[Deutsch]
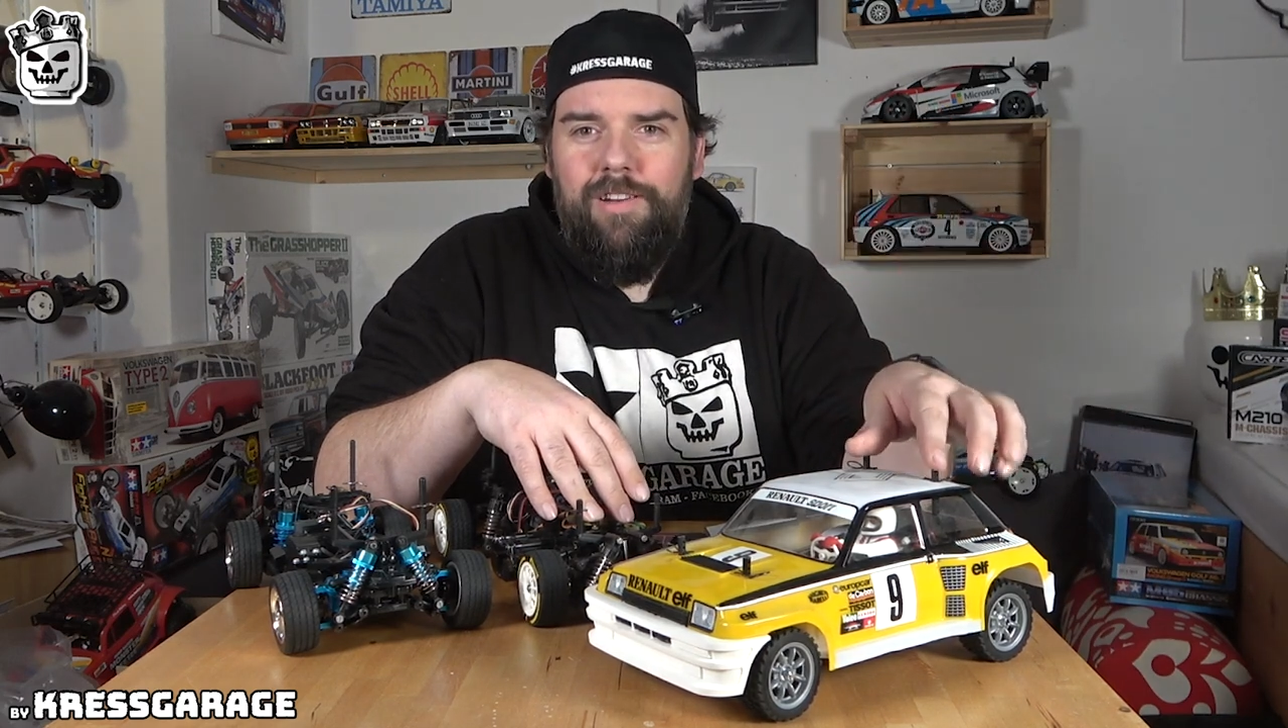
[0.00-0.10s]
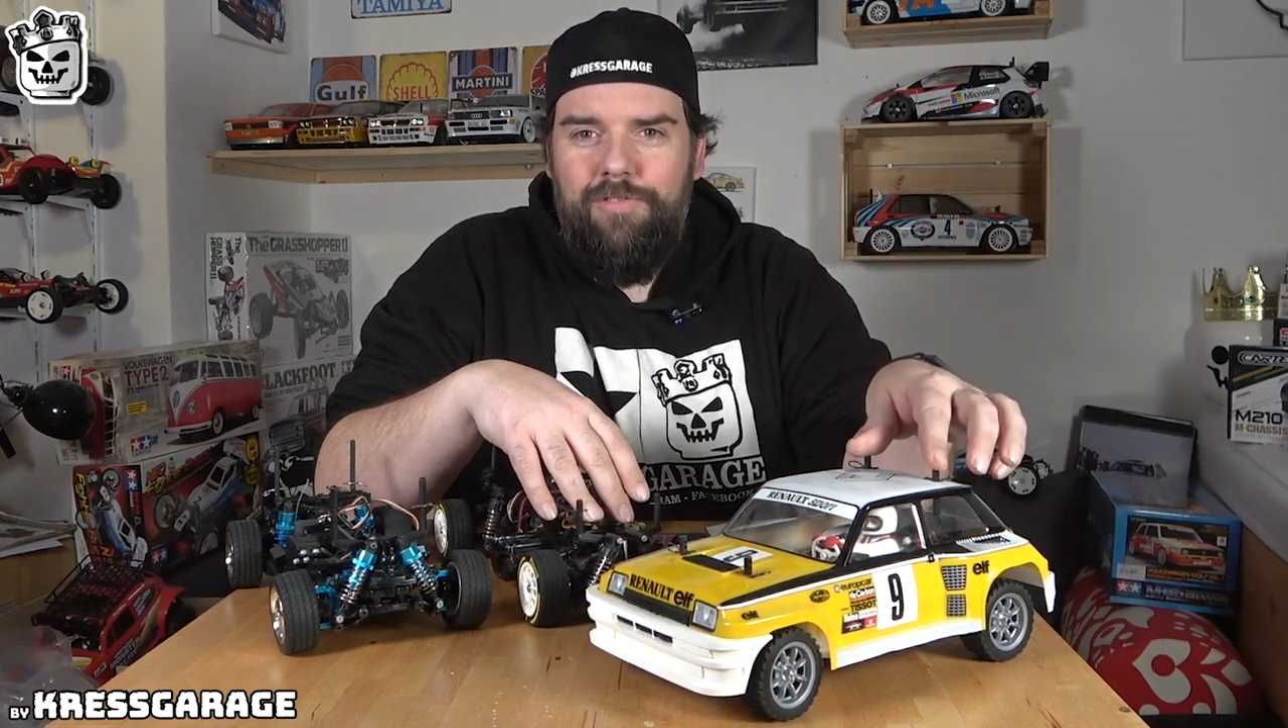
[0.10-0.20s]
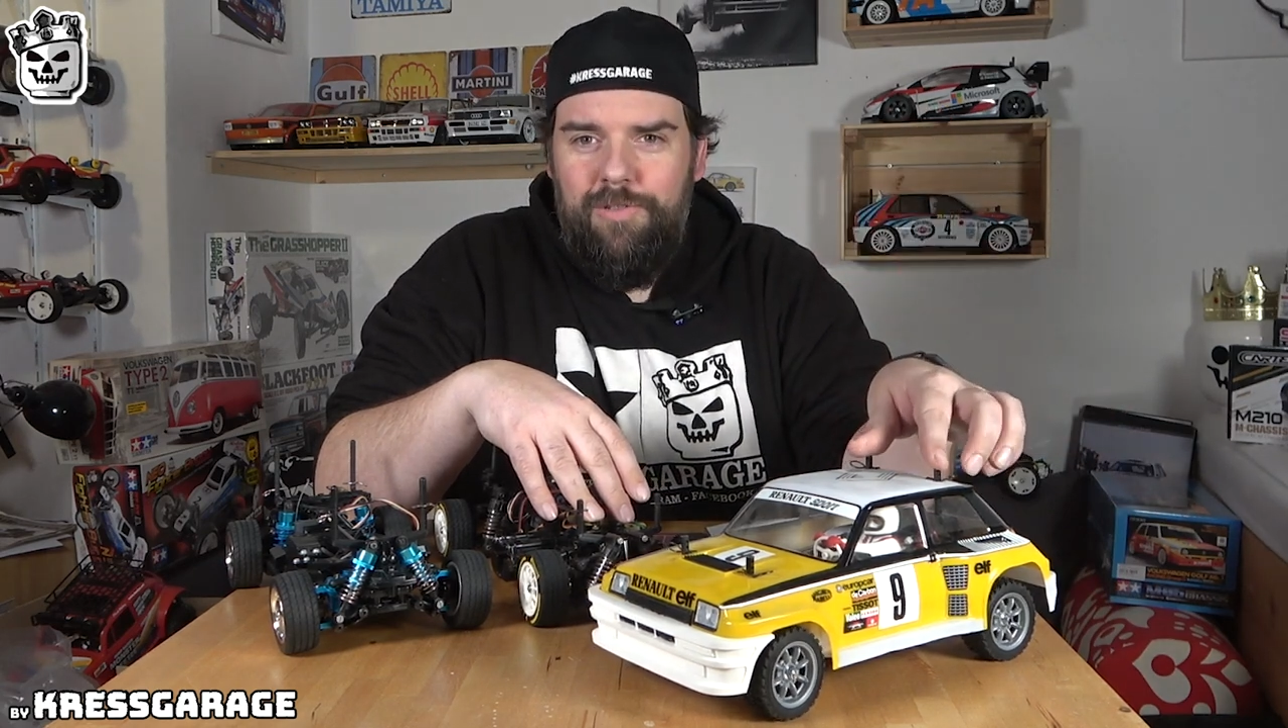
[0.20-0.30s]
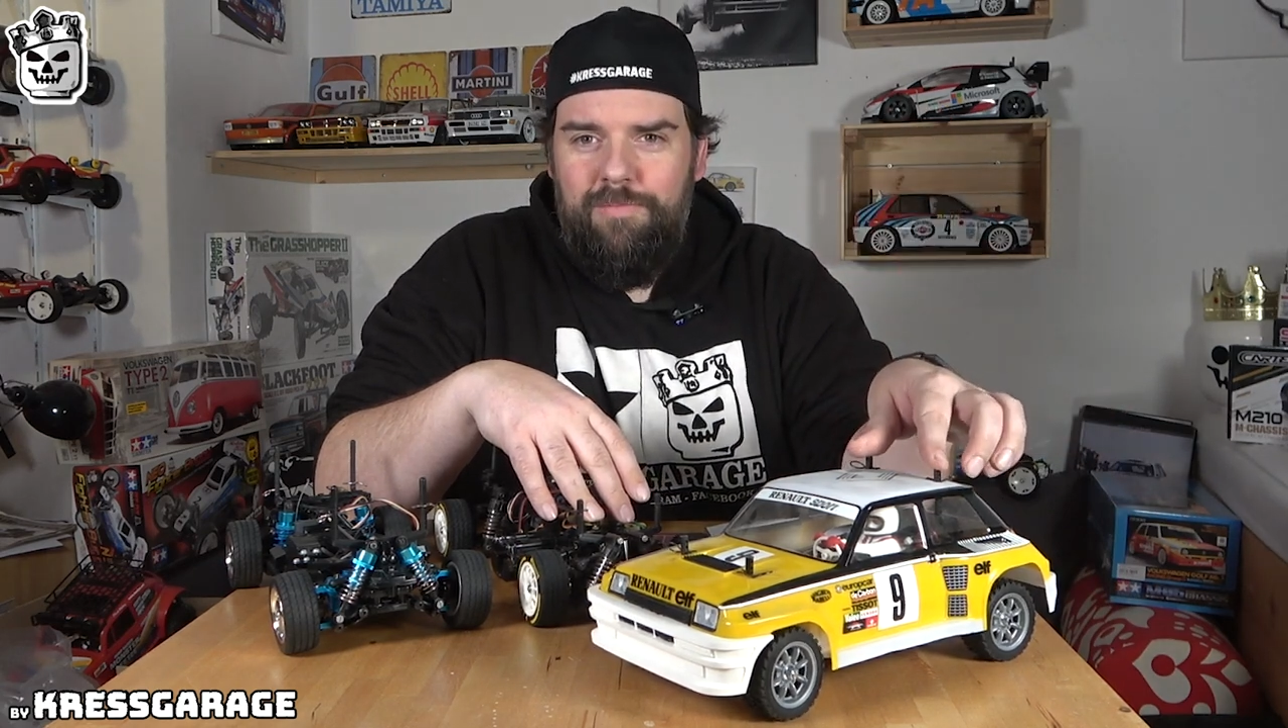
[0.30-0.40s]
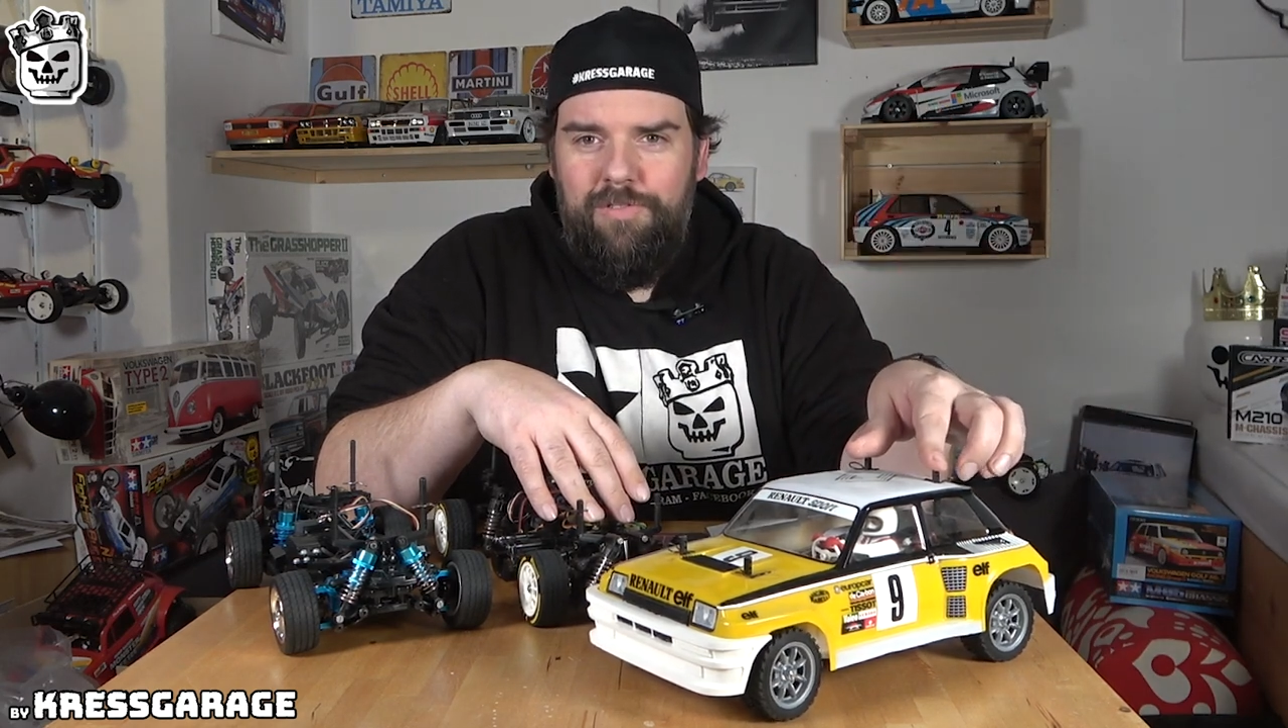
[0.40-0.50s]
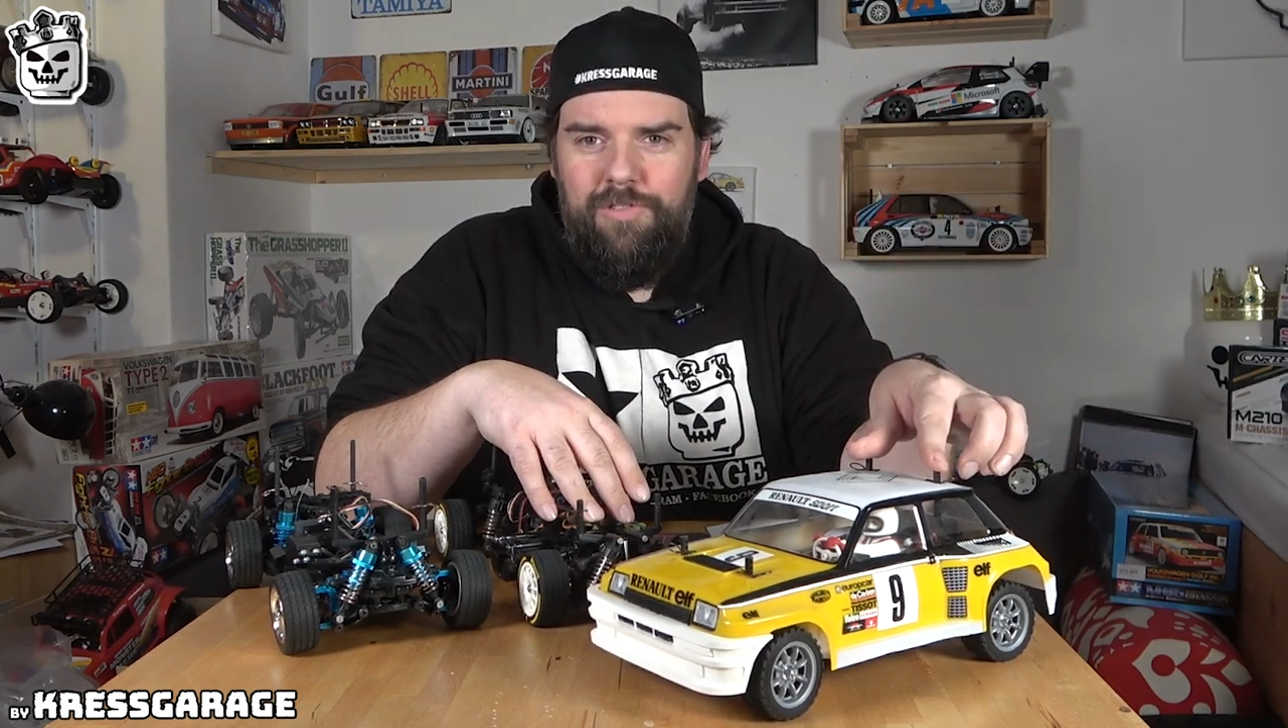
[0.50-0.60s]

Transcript: R5,